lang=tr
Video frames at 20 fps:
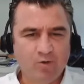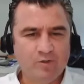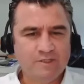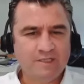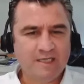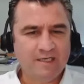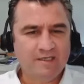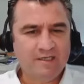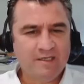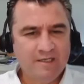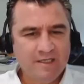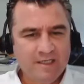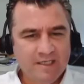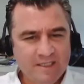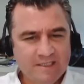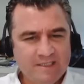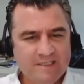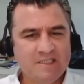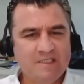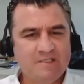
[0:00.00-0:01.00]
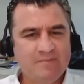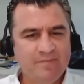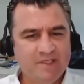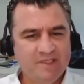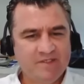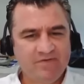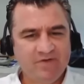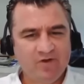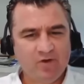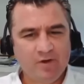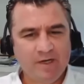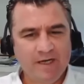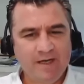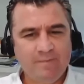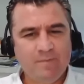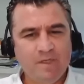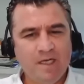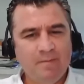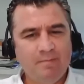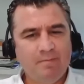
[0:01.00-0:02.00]
O yüzden hisse spesifik
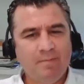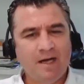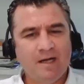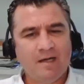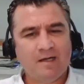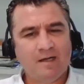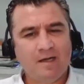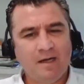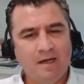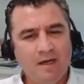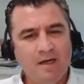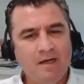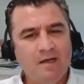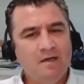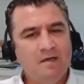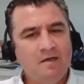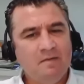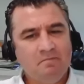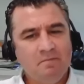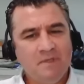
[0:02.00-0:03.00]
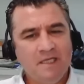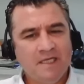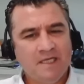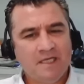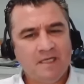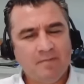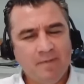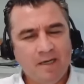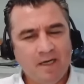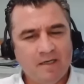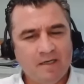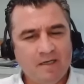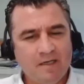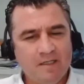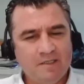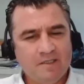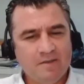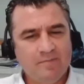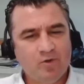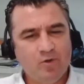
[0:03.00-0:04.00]
önemli. Ha banka bir iki
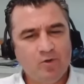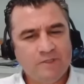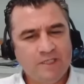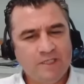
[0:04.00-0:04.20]
banka işte bir